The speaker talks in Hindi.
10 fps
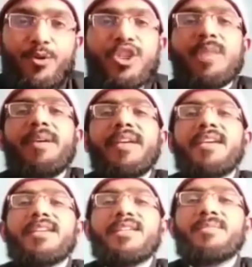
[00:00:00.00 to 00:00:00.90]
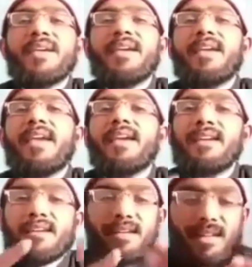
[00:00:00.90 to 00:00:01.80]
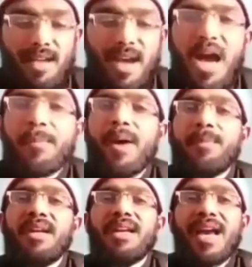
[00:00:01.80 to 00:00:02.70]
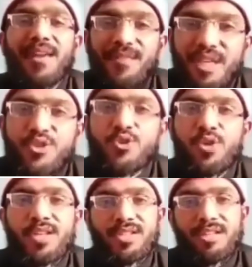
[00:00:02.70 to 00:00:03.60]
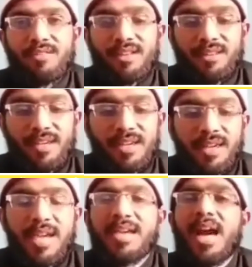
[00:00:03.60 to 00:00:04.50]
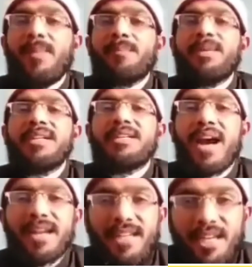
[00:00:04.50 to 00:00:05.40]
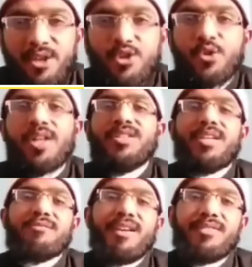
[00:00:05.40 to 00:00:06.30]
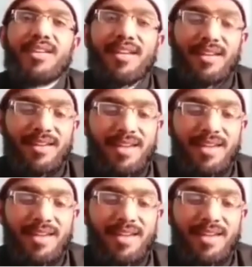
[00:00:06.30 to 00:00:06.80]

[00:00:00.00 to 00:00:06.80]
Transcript: उसकी भी कई किस्में हैं एक आप अपनी लाइफ की इंश्योरेंस करवाते हैं एक आप अपनी गाड़ी की इंश्योरेंस करवाते हैं